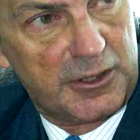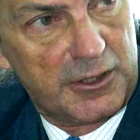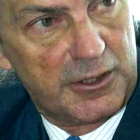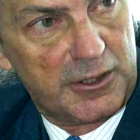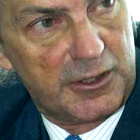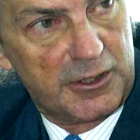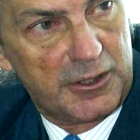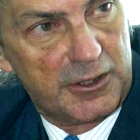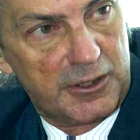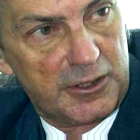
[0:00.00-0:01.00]
presidir la
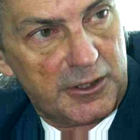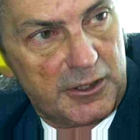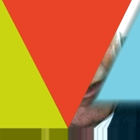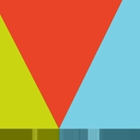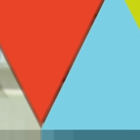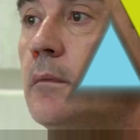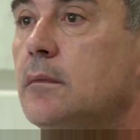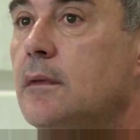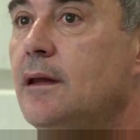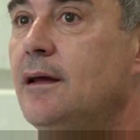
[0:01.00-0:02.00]
compañía.
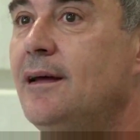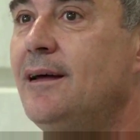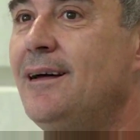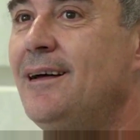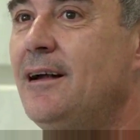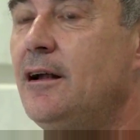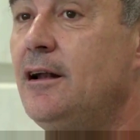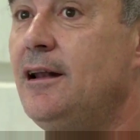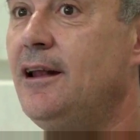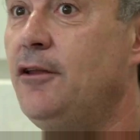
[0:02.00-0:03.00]
Ferran Adrià,
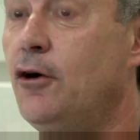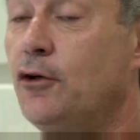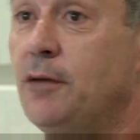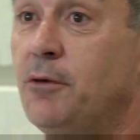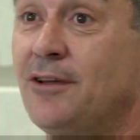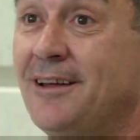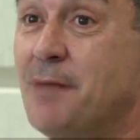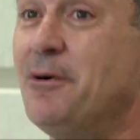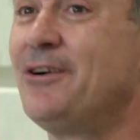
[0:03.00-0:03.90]
el genial